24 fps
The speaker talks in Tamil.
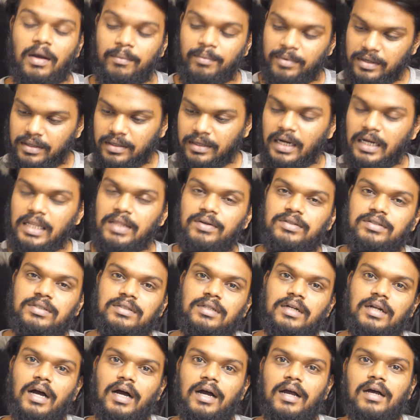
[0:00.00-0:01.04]
ஐ மீன் எழுதி
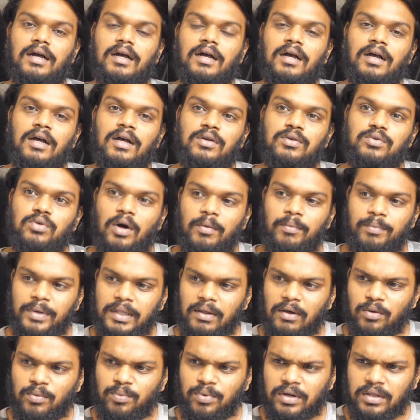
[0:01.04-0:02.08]
வச்சுருந்துருக்காங்க ஸோ அப்போ
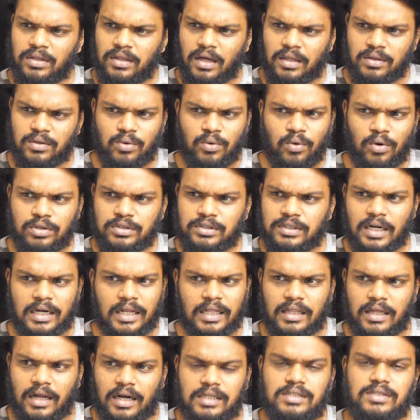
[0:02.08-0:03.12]
தான் அவளுக்கு புரியுது அது கோஸ்ட்
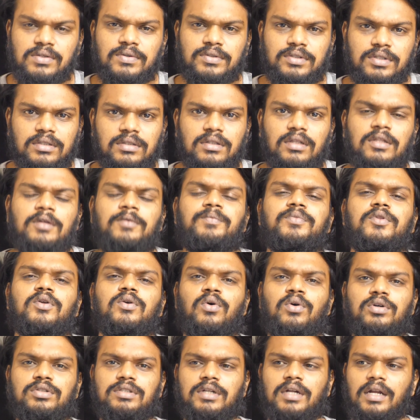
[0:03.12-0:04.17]
கிடையாது அடைச்சி வச்சிருந்தது
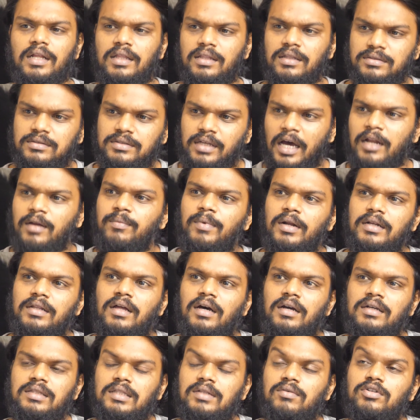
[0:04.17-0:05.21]
கோஸ்ட் கிடையாது சாண்ட்மேன்
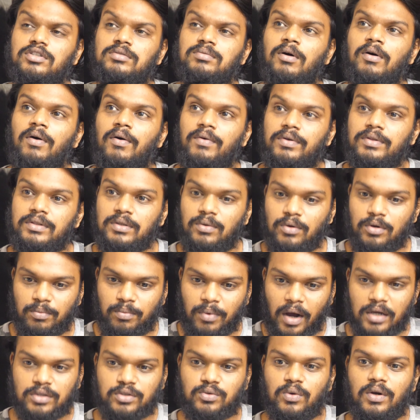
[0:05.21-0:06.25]
தான் இத்தனை வருஷமாக வந்து ஒரு
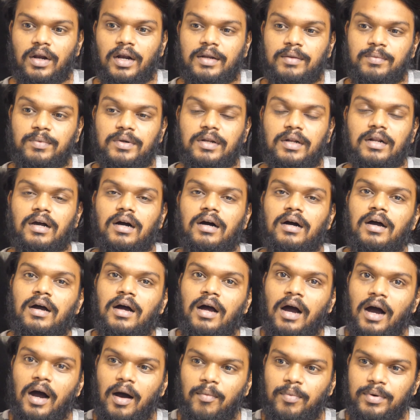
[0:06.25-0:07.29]
பாக்ஸ் ஃபுல்லாக அடைப்பட்டிருக்கான்
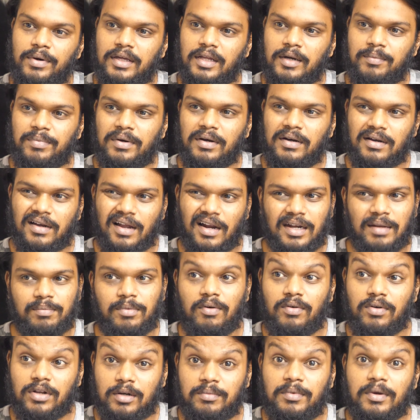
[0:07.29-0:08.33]
அப்படிங்கிறப்ப
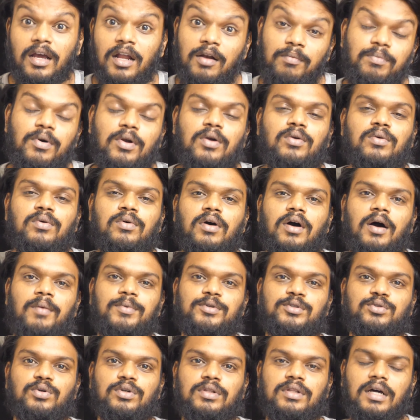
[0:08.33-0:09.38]
கண்டிப்பாக அவனுக்கு நம்ம ஹெல்ப் பண்ணணும்
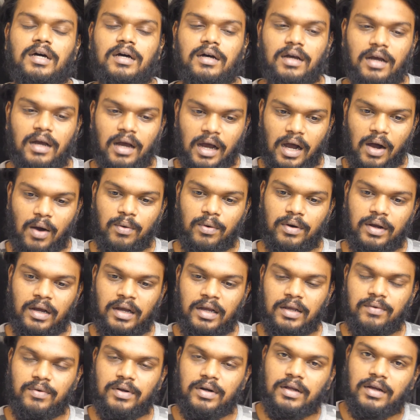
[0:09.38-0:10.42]
அப்படின்னு சொல்லிட்டு தான் அவங்க
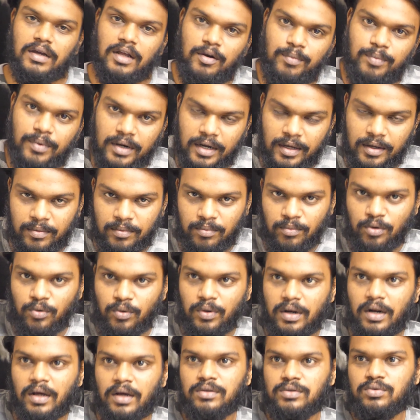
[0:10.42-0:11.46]
இவருக்கு ஹெல்ப் பண்ண
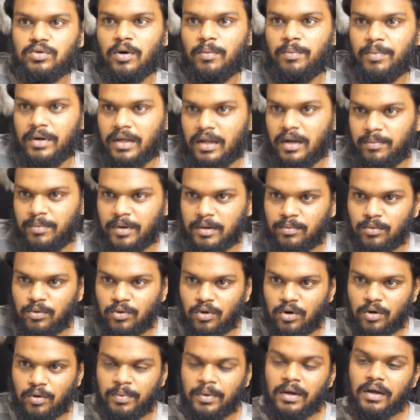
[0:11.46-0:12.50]
முன் வர்றாங்க ஸோ அப்படி ஹெல்ப் பண்ண
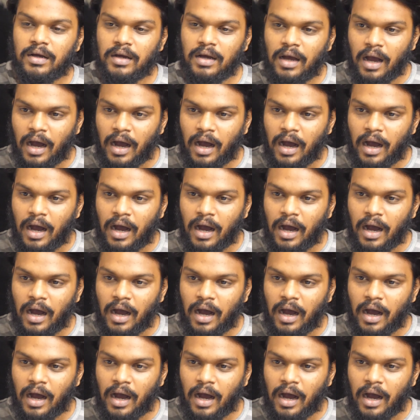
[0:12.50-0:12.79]
முன் வரப்ப